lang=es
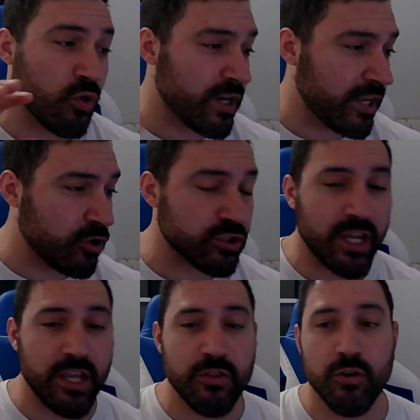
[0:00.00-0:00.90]
world records
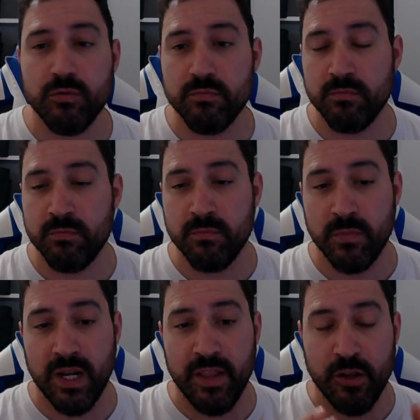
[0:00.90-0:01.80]
que hizo, mm,
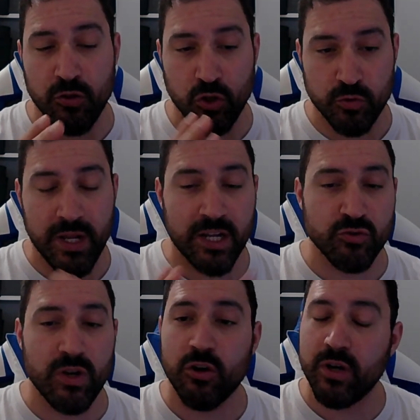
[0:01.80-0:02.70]
que le dieron dos blancas,
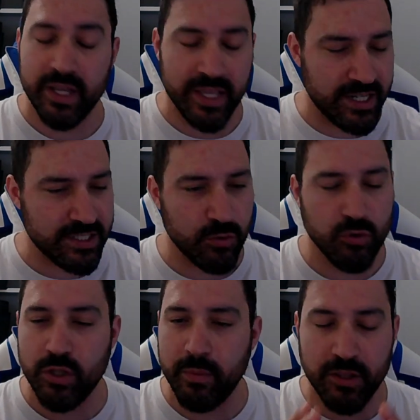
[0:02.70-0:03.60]
y una roja, y en el
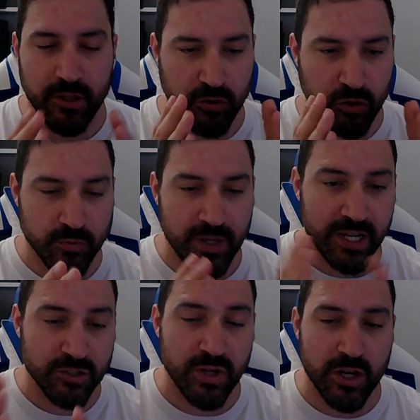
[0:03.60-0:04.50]
segundo también le dieron dos
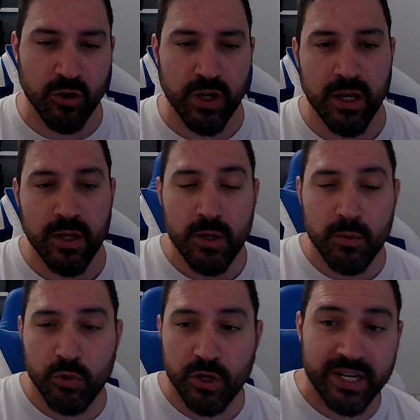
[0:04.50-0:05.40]
blancas y una roja,
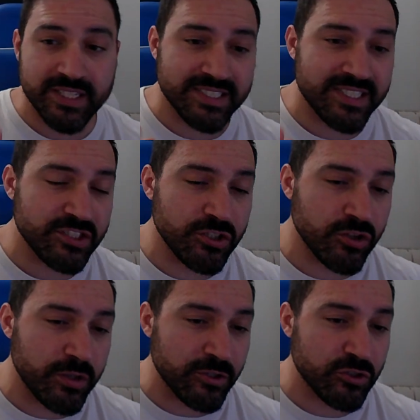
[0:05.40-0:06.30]
porque en esa
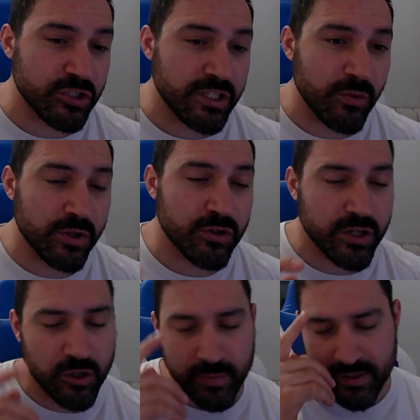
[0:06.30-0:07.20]
sesión de más 84
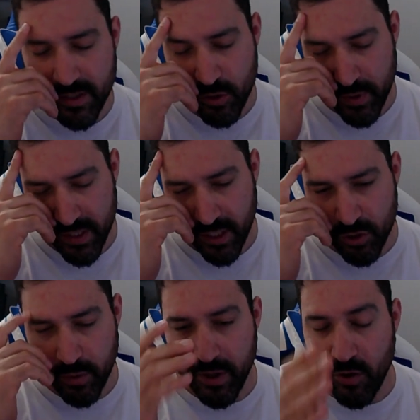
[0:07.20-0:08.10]
kilos, más 120
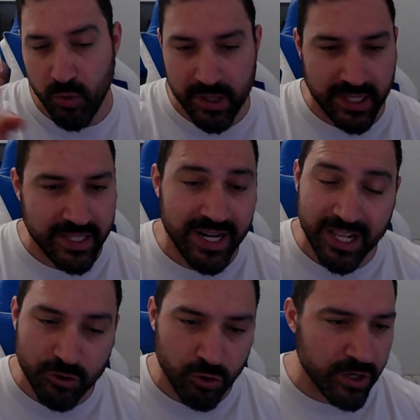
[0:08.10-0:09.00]
kilos, había un juez lateral
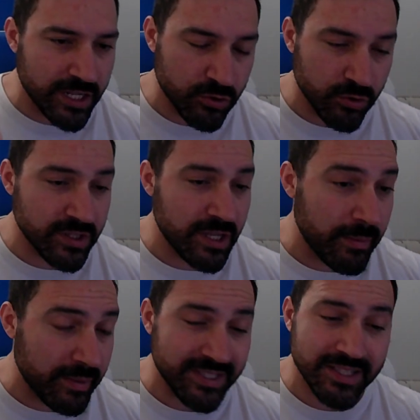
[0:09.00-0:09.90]
que todo el rato daba
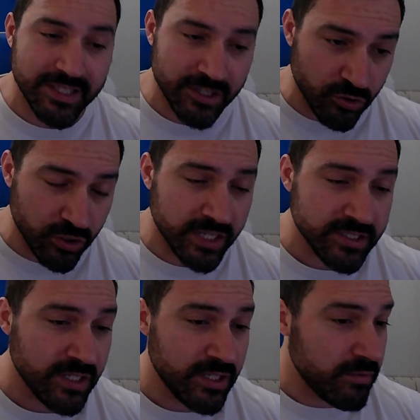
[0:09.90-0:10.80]
bastantes rojas.
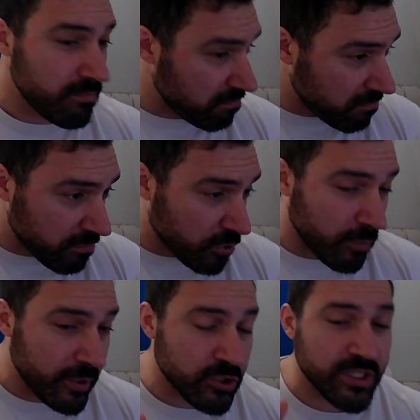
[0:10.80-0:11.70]
Por
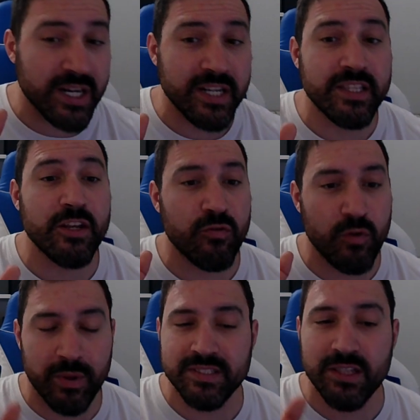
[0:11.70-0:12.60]
lo menos el criterio
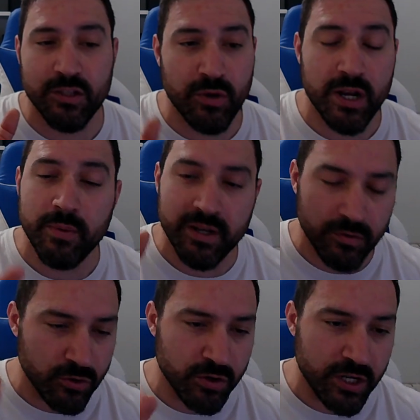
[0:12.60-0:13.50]
fue bastante unánime
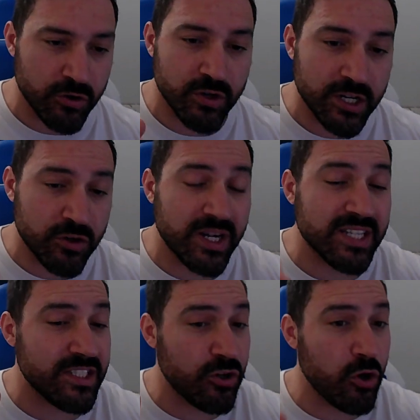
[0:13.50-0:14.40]
en roja, roja, roja,
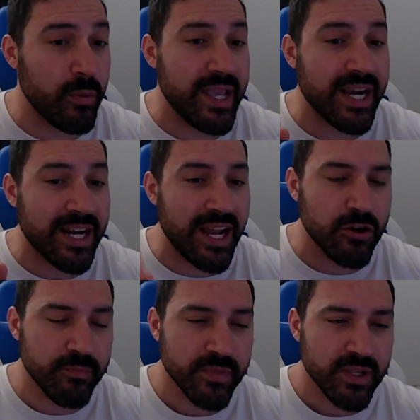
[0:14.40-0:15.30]
si no lo veía claro.